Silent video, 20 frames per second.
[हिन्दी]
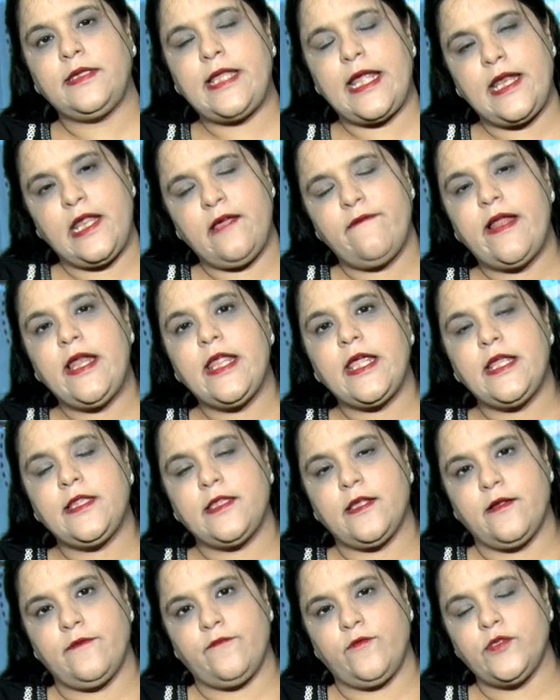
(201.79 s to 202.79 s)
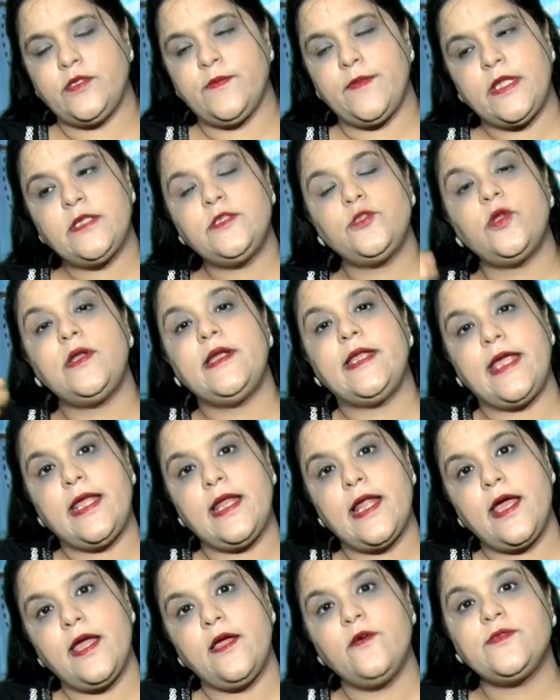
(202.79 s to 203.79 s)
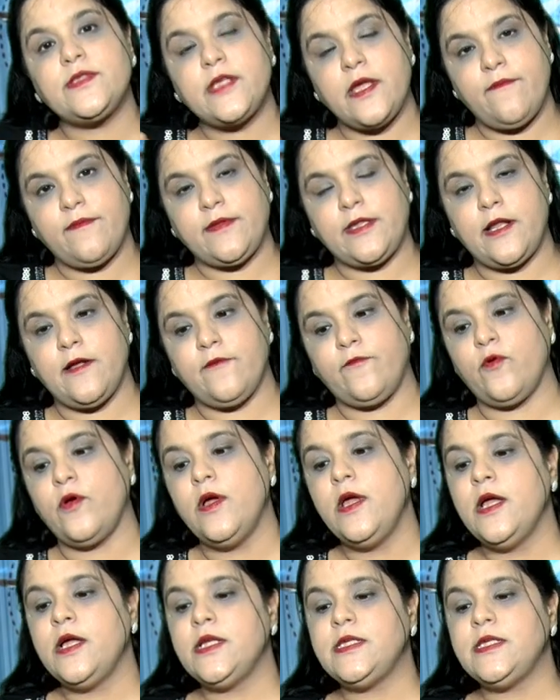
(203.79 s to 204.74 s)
देने वाले की तरफ हो जो मतलब जो ले रहा है उसके तरफ हो